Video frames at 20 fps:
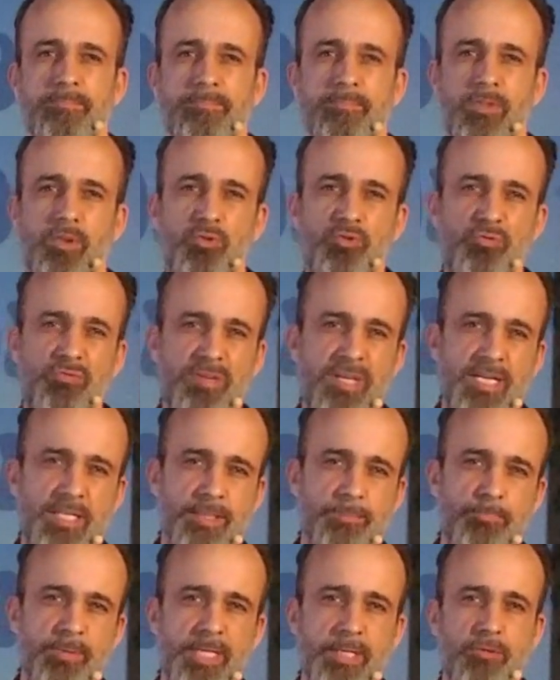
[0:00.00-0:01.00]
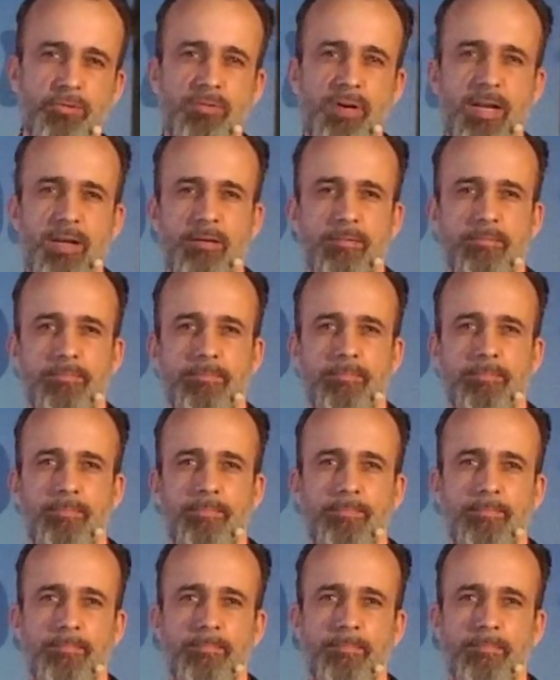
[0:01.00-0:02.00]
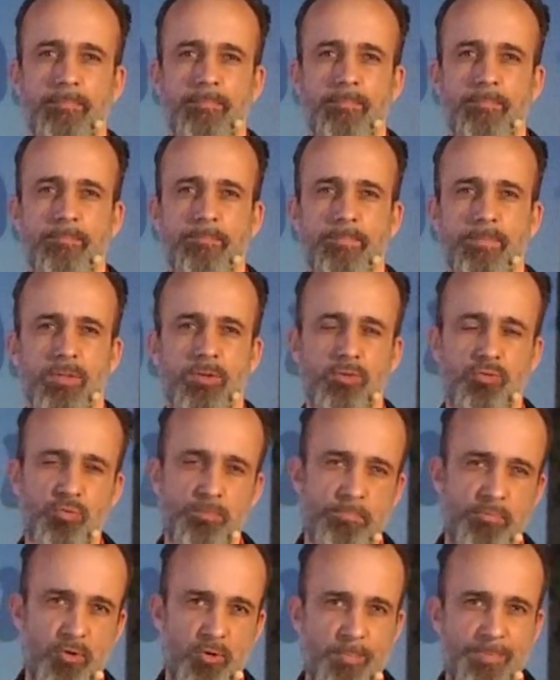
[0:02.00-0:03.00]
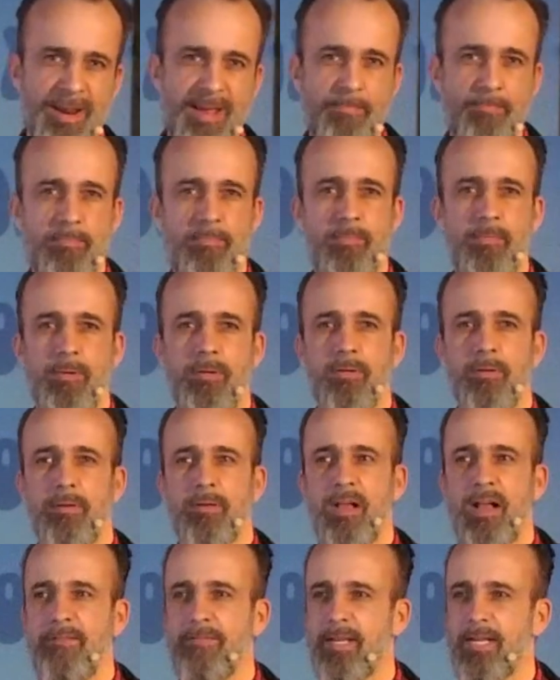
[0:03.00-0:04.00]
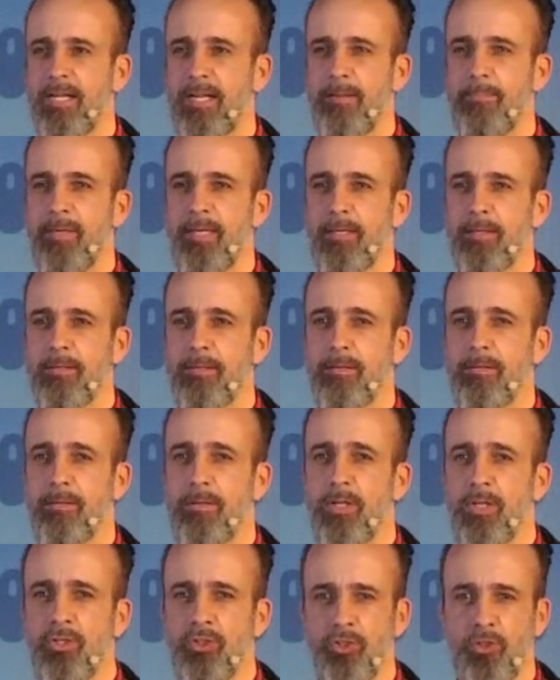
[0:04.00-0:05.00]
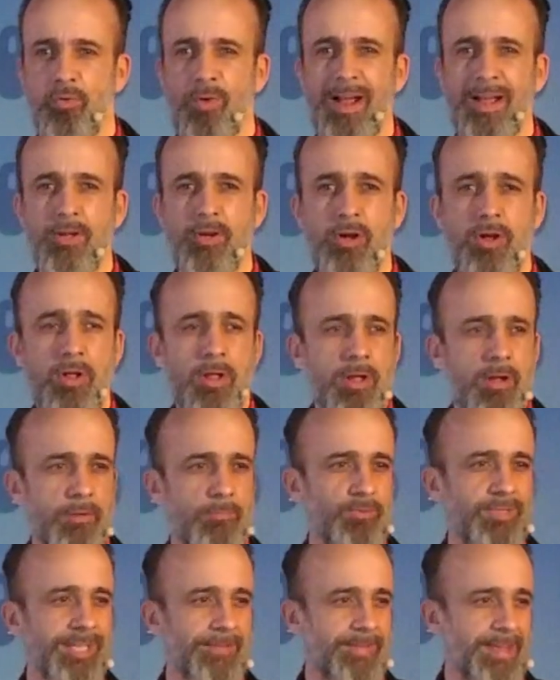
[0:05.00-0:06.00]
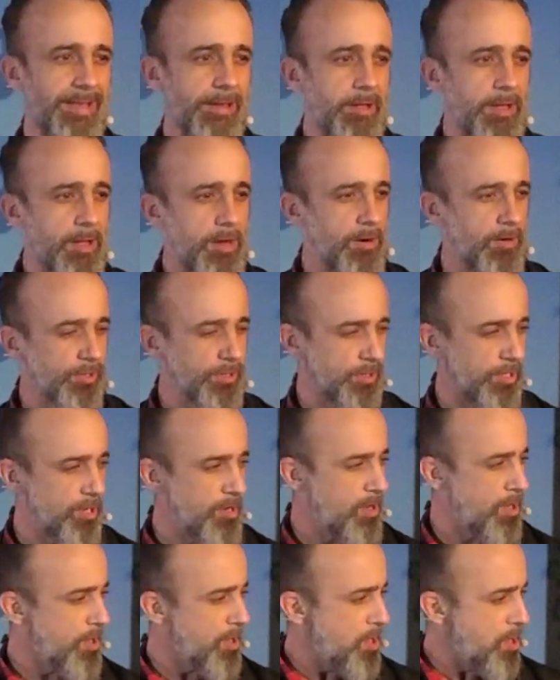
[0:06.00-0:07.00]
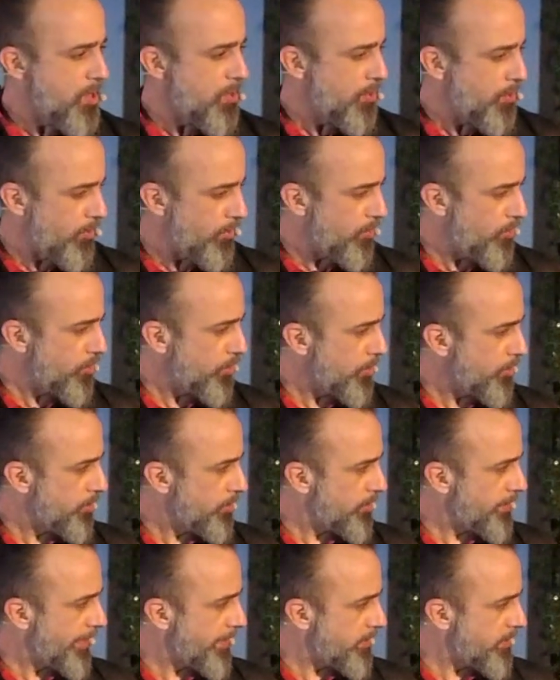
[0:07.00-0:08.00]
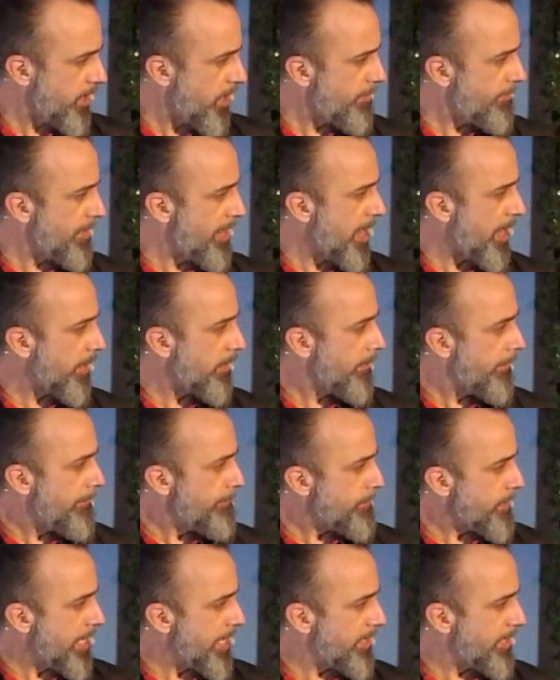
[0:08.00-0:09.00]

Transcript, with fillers: de tout lien spirituel, de tout problème avec l'ennemi. Je crois que, vous savez, lorsque cet homme-là a